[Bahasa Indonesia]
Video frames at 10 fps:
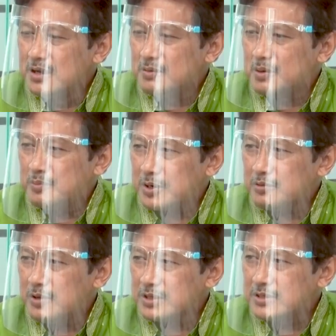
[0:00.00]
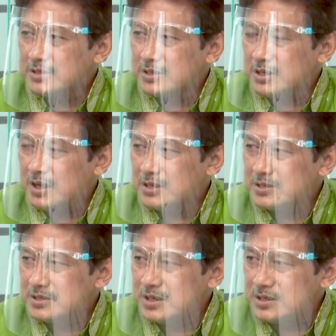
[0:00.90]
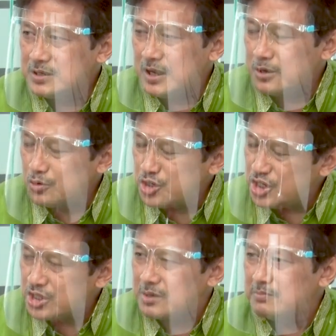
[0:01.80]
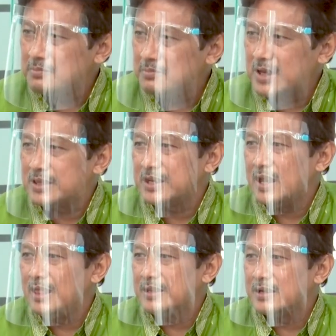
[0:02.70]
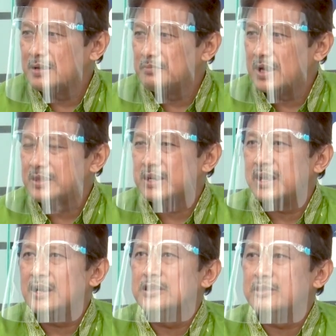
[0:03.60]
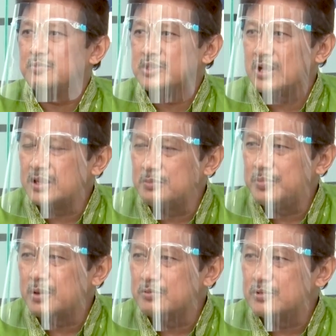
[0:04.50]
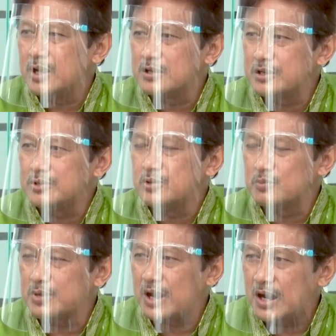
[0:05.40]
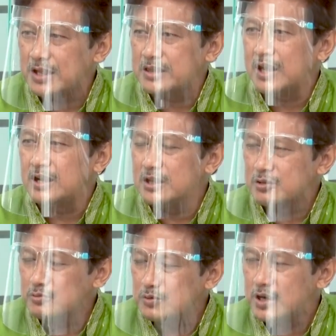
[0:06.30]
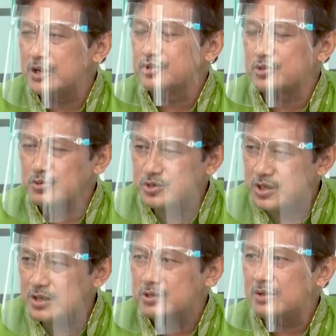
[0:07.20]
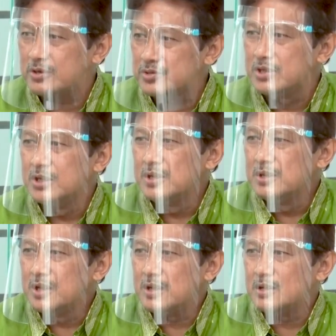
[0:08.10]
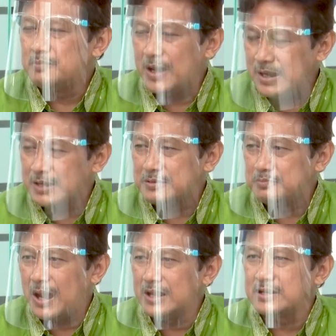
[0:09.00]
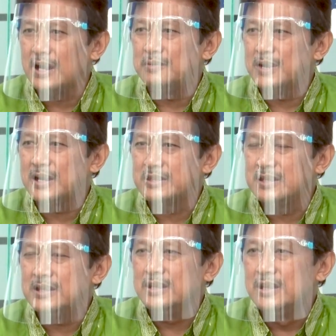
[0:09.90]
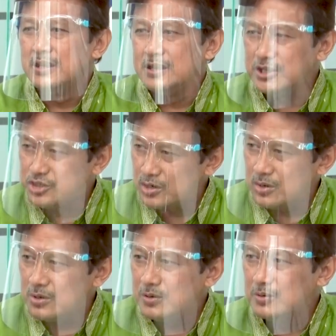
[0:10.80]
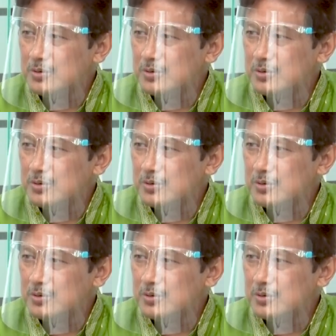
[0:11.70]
memperkuat uh, ekosistem materialnya. Hmm. Material itu misalnya bangunan, gedung, peralatan, hmm. lingkungan dan seterusnya itu harus uh, baik. Baik dalam arti hijau,